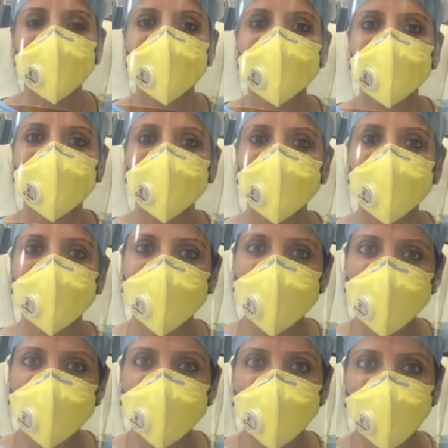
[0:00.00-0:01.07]
हम
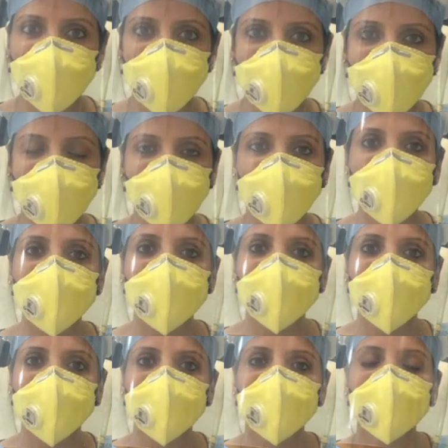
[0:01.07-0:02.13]
कोशिश हमारी ये रहती है कि पहले
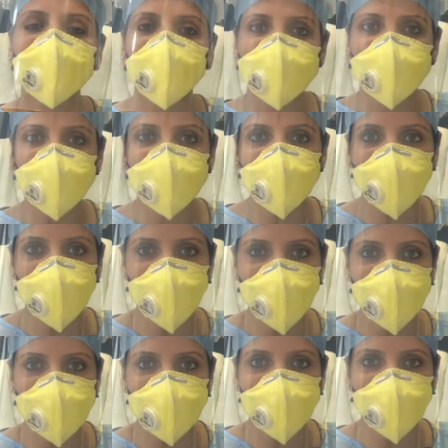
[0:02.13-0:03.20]
हम वैक्सीनेशन के
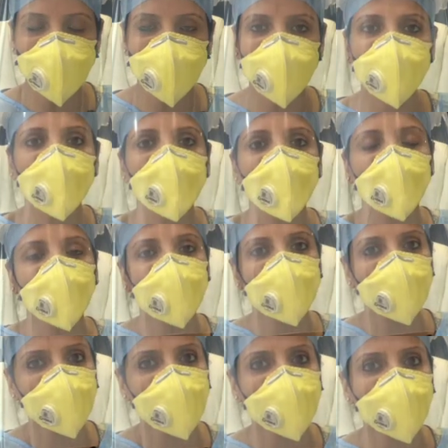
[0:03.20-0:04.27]
पेशेंट्स देखें और फिर
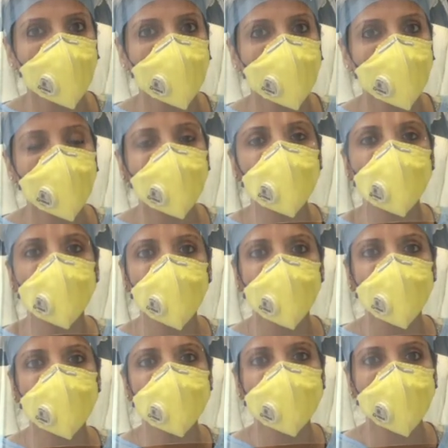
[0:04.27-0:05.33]
बाद में हम
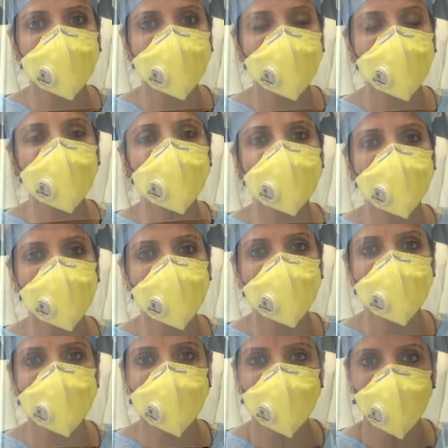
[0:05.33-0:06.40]
अपॉइंटमेंट्स ऐसे दें कि सिक
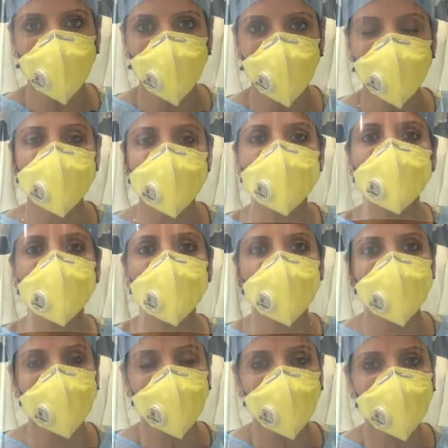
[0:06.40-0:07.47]
पेशेंट्स को देखें जैसे
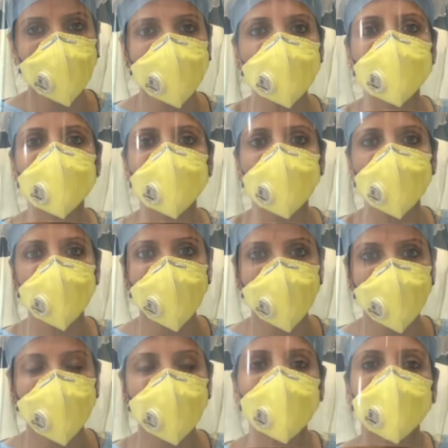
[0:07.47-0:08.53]
छोटे बच्चे हैं जिनको फीवर
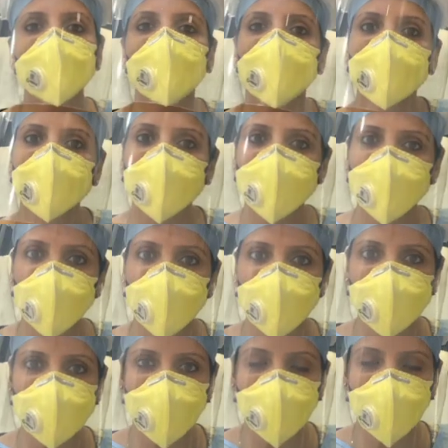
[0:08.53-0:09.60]
है या और कोई प्रॉब्लम्स
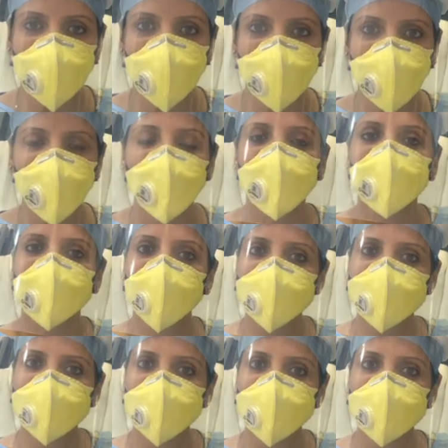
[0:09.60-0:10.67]
है तो तो
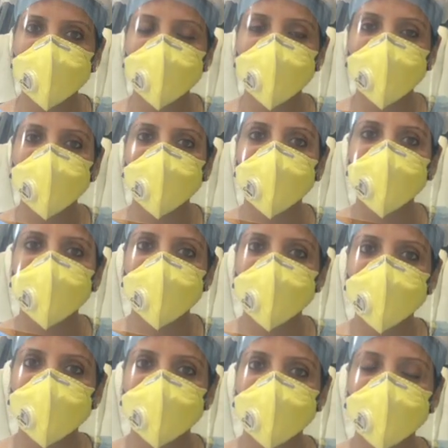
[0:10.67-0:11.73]
वैक्सीनेशन के
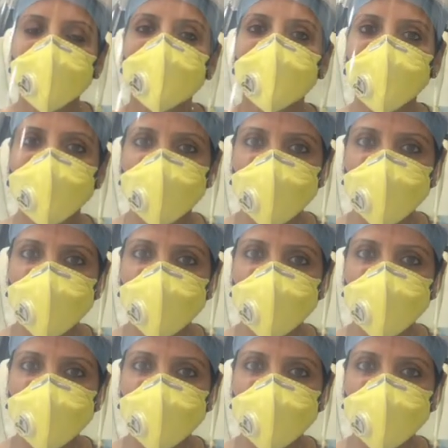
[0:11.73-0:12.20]
पेशेंट्स को हम पहले